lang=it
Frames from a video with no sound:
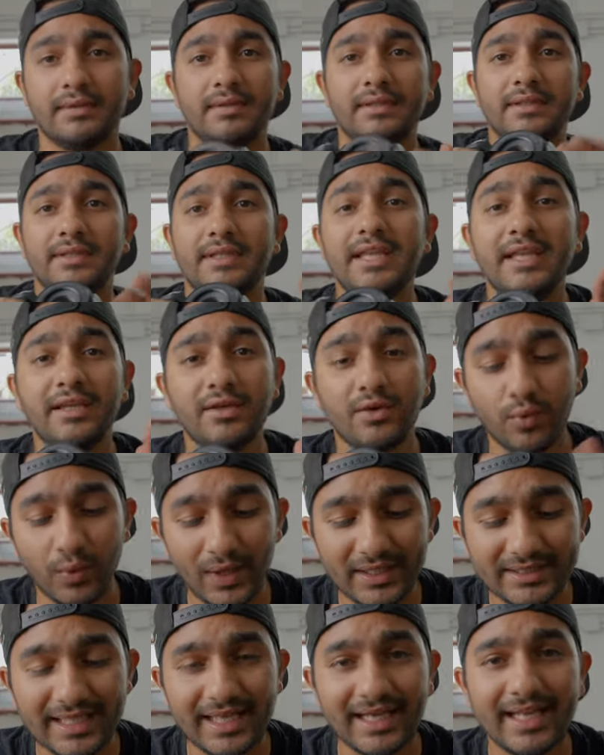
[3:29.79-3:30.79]
di
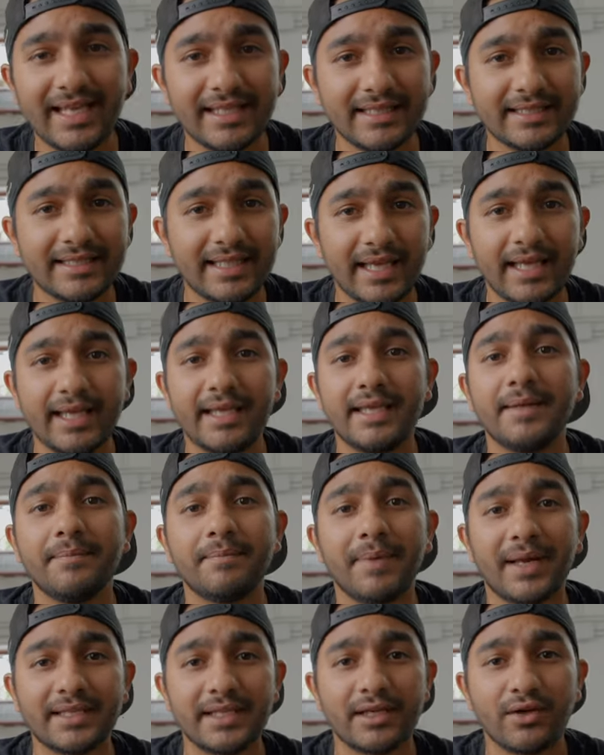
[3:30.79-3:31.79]
questa lente in
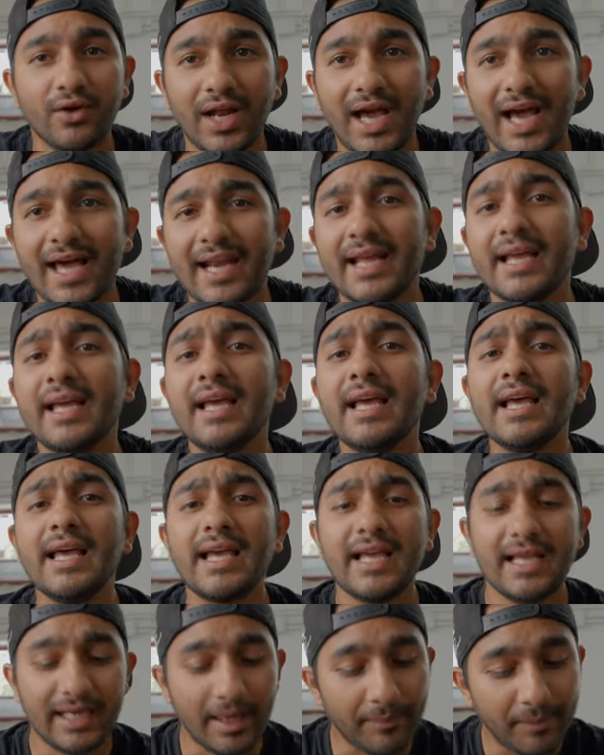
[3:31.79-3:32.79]
particolare,
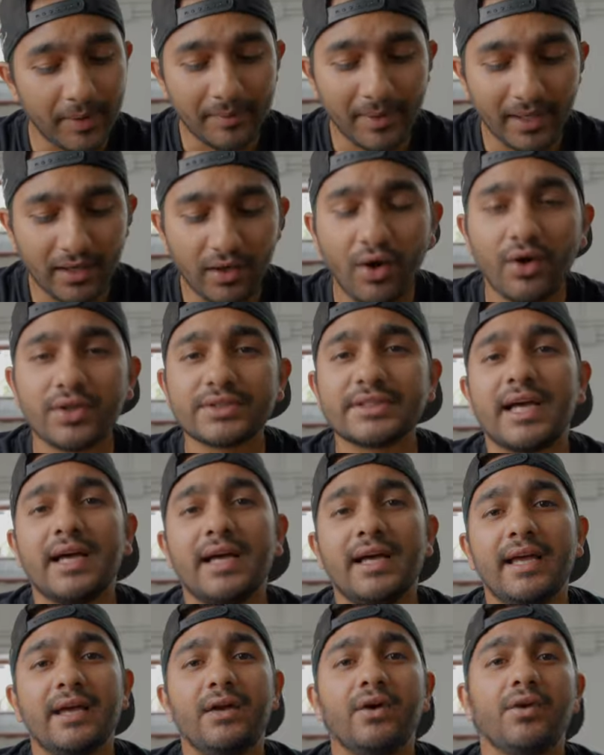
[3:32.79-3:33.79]
la prima cosa
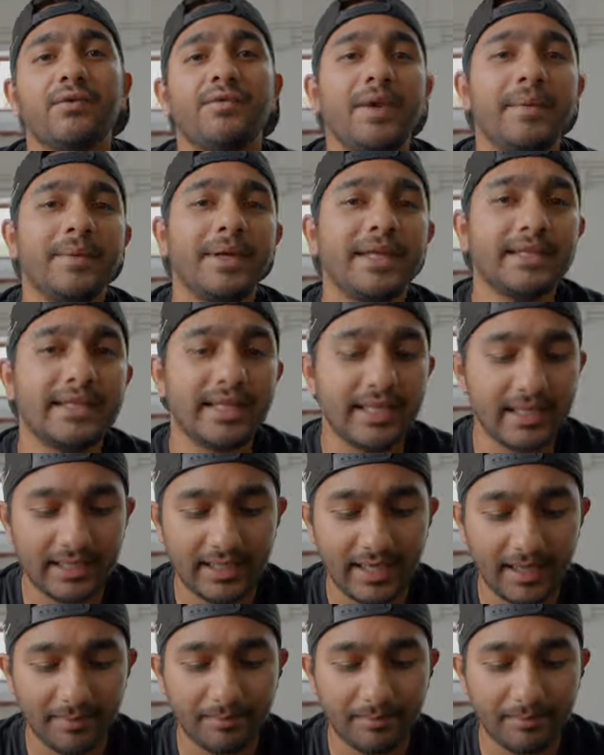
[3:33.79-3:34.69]
è ovviamente la